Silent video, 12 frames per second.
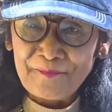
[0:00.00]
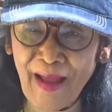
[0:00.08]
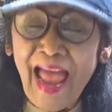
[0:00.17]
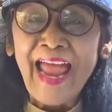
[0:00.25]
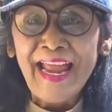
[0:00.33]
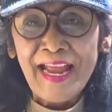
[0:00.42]
ไป
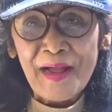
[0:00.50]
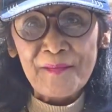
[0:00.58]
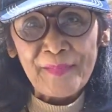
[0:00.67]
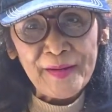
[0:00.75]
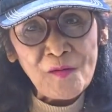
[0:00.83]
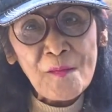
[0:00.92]

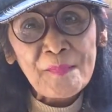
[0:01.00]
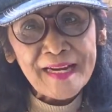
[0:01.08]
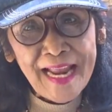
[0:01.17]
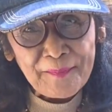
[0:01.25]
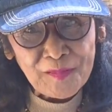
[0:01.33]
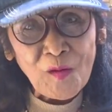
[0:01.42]
ไปร่วมป
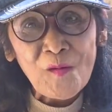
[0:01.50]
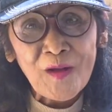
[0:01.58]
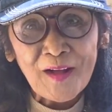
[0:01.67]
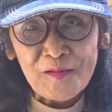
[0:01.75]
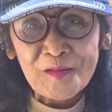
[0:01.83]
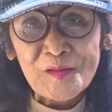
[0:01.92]
ระดับธง
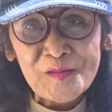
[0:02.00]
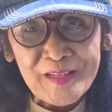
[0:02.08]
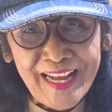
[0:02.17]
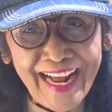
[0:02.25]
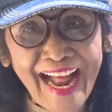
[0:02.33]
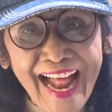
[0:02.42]
กับคุณครู
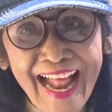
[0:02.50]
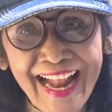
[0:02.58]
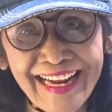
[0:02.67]
นะคะ